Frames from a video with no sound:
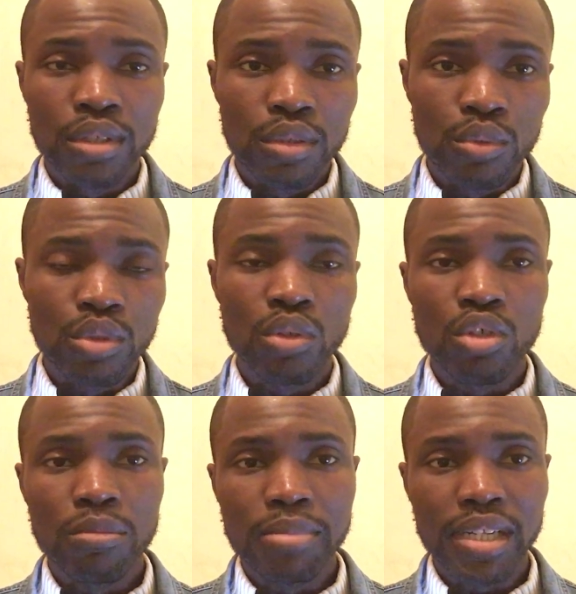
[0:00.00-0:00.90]
nous allons
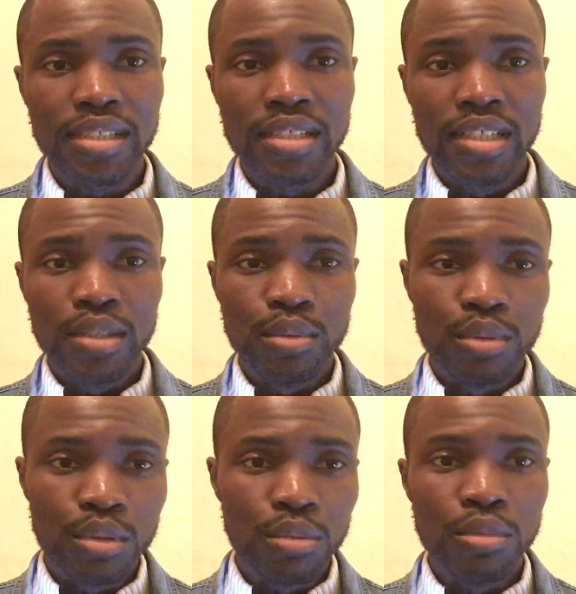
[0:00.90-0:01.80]
quand même parler de
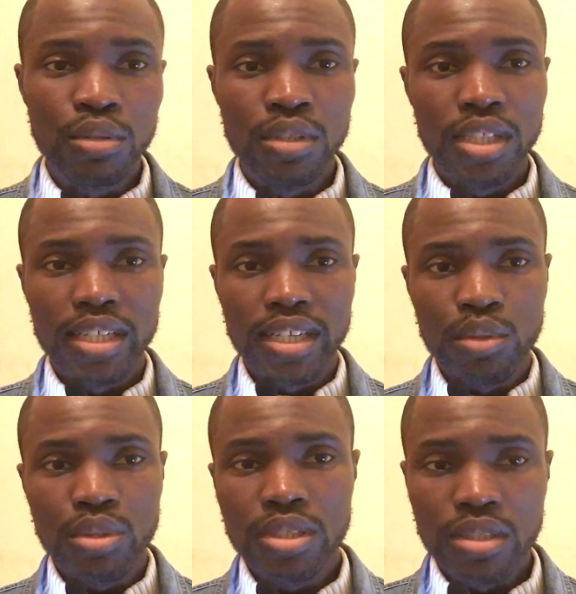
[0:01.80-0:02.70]
comment
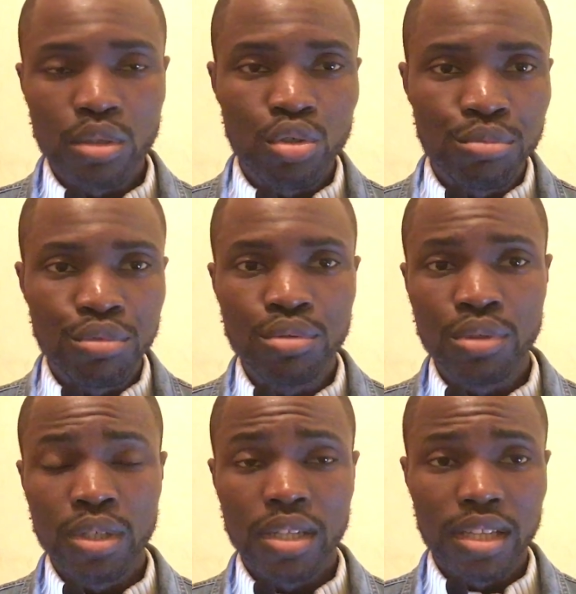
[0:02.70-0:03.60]
réussir au mieux
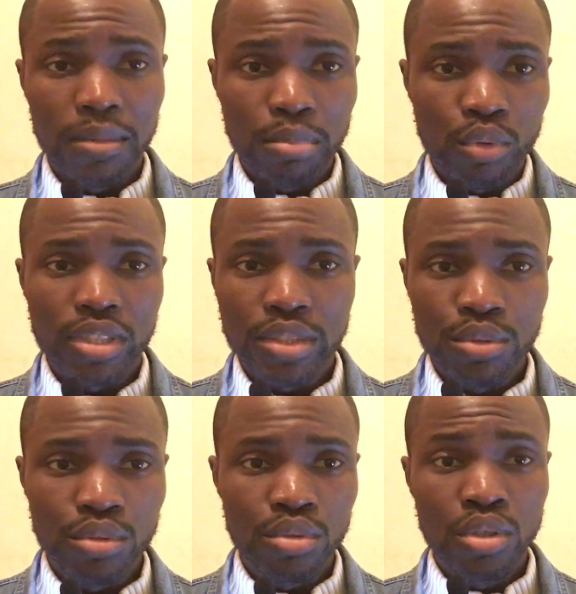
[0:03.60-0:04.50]

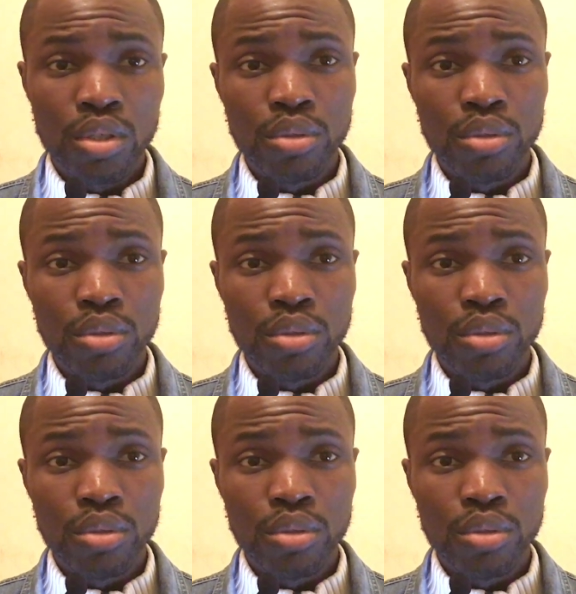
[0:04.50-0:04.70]
l'implantation